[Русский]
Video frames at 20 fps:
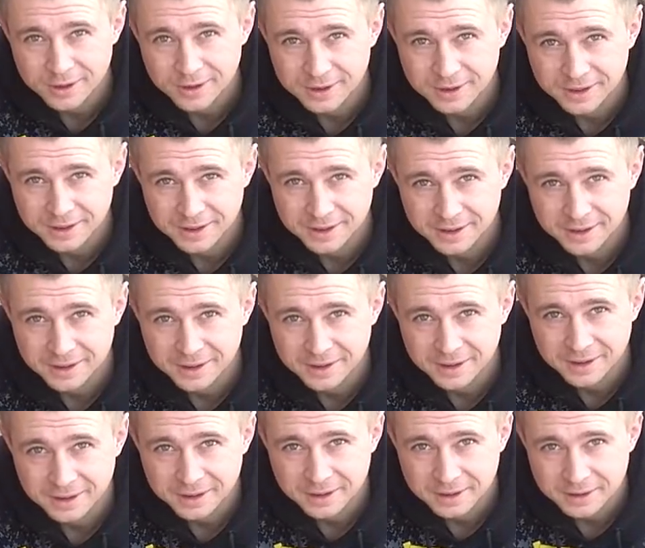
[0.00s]
Какую?
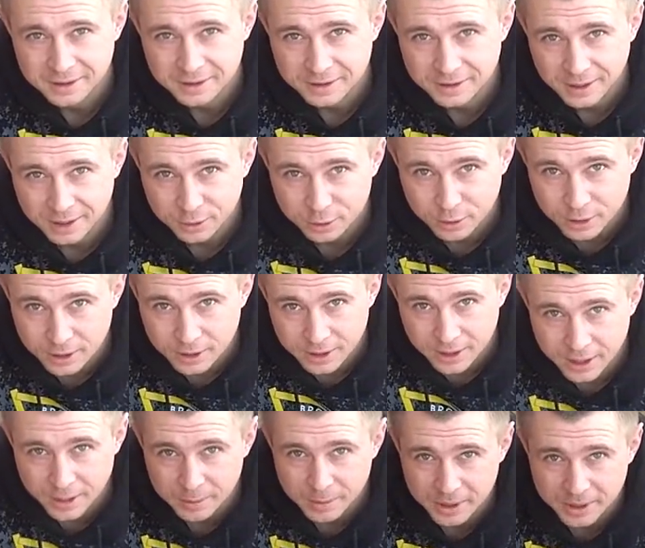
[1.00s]
Которая на
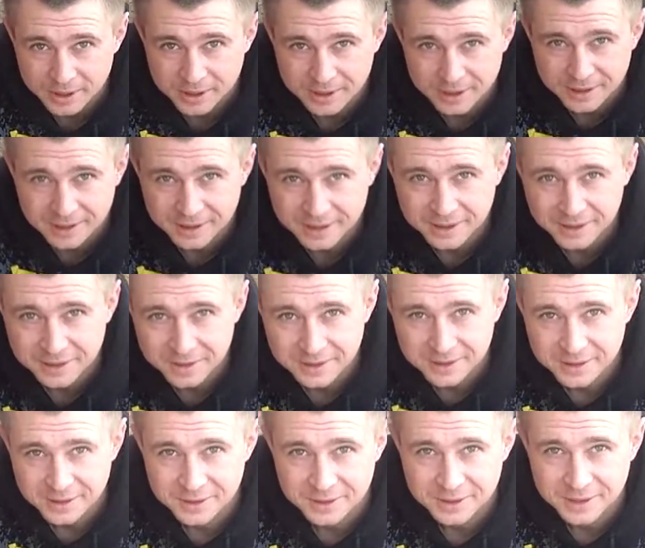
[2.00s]
раме. Саша,
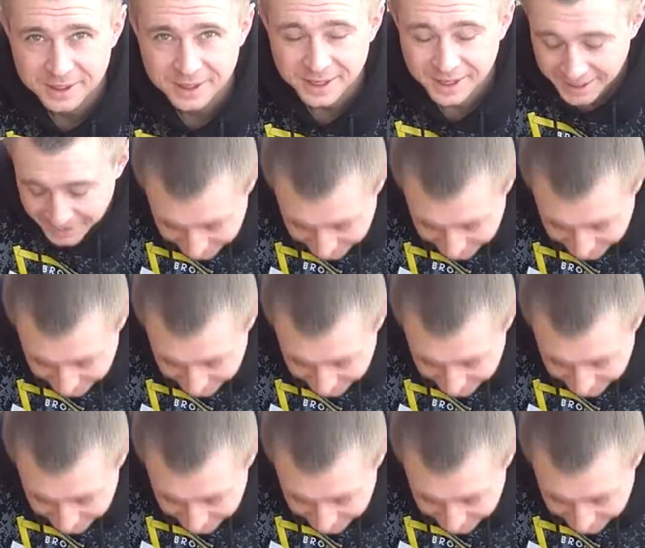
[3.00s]
внутреннюю ну,